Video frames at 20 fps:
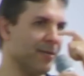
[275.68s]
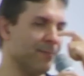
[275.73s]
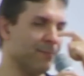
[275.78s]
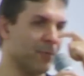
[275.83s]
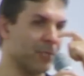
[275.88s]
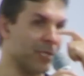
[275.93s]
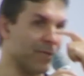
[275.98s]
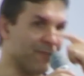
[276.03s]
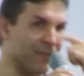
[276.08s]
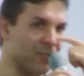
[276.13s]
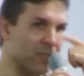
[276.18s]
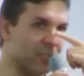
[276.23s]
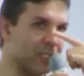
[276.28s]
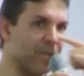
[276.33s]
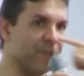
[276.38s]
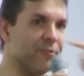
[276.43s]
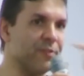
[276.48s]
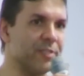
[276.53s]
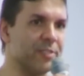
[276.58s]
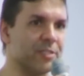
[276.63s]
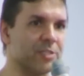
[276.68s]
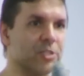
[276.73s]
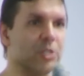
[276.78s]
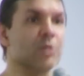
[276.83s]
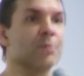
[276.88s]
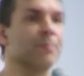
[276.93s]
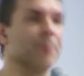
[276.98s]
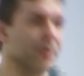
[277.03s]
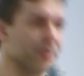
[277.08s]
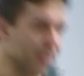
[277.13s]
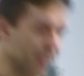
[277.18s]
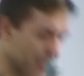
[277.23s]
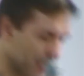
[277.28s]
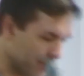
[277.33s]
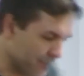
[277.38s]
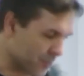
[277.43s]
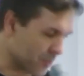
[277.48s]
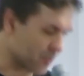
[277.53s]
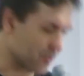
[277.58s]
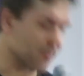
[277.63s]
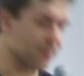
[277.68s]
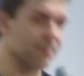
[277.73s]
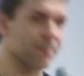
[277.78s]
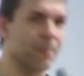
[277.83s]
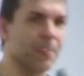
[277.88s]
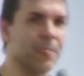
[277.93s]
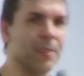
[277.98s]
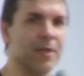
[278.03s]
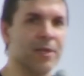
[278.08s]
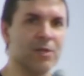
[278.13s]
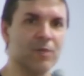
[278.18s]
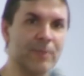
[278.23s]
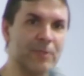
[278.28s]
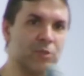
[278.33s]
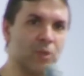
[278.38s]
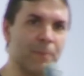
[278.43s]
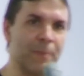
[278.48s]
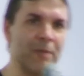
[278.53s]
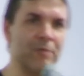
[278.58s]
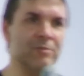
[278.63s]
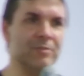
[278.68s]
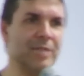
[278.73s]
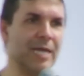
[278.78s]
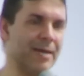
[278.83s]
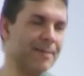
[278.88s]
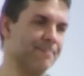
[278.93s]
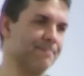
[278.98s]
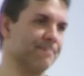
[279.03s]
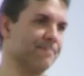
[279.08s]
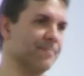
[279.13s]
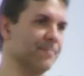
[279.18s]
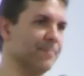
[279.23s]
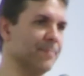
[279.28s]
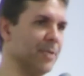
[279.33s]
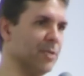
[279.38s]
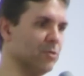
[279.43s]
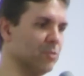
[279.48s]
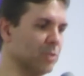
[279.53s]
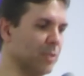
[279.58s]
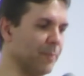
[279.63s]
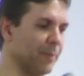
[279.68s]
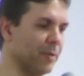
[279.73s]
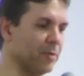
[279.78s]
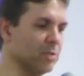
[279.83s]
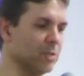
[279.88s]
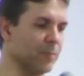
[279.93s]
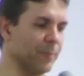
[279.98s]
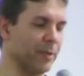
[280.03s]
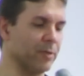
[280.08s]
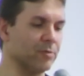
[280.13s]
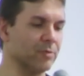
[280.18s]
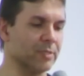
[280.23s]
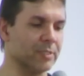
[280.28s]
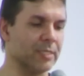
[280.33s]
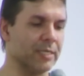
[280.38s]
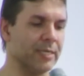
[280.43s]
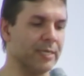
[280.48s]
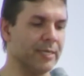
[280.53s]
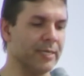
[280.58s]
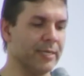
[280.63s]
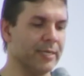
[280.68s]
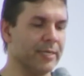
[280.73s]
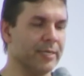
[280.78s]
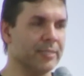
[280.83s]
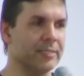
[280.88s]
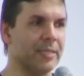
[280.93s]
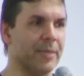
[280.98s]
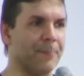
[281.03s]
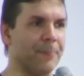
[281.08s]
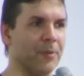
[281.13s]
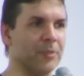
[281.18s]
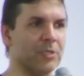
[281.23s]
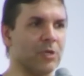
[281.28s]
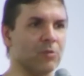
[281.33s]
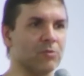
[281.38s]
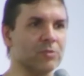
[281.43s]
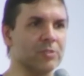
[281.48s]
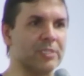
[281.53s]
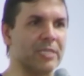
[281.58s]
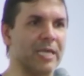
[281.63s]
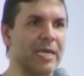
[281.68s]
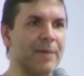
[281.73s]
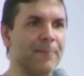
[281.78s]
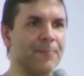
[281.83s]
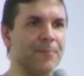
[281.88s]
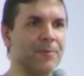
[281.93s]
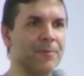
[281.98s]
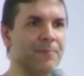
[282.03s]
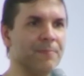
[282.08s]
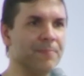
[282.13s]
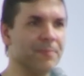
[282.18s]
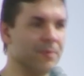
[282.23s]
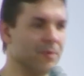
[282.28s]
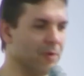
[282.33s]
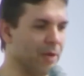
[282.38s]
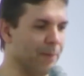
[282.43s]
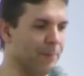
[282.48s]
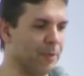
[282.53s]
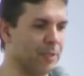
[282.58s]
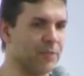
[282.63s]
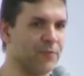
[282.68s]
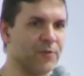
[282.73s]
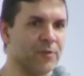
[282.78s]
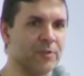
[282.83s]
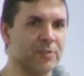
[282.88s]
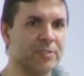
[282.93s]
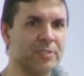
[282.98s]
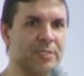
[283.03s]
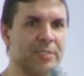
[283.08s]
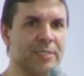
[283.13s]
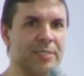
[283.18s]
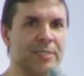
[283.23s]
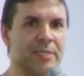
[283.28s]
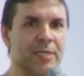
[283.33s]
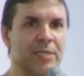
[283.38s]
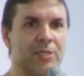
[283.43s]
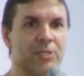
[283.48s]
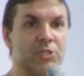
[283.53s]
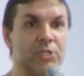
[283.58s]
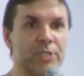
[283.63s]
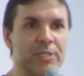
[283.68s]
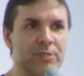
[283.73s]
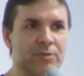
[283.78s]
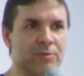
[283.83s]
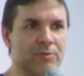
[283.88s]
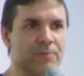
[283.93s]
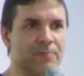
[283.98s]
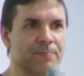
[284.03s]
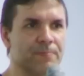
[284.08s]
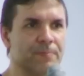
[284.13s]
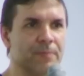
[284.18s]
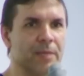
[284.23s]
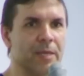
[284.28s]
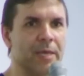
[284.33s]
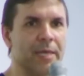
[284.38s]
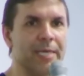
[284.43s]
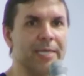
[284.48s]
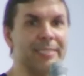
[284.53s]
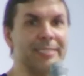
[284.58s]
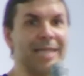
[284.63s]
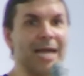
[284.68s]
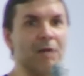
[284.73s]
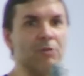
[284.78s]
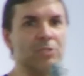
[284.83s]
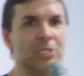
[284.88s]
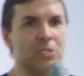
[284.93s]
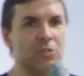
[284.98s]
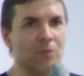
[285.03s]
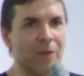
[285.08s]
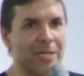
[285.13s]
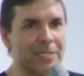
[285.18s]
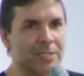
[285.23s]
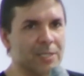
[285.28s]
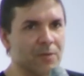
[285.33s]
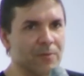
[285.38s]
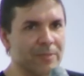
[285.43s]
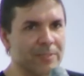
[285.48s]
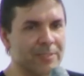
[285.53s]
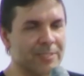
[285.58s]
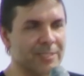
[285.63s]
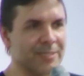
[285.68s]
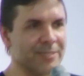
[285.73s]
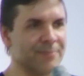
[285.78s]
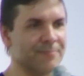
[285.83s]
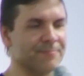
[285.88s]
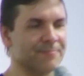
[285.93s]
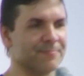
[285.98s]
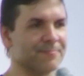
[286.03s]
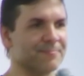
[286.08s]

Podemos fazer entrevista, Chico? Podemos. Começou a perguntar. Pergunta, pergunta, pergunta. Depois de algum tempo, o repórter falou assim: Chico, e tal situação assim?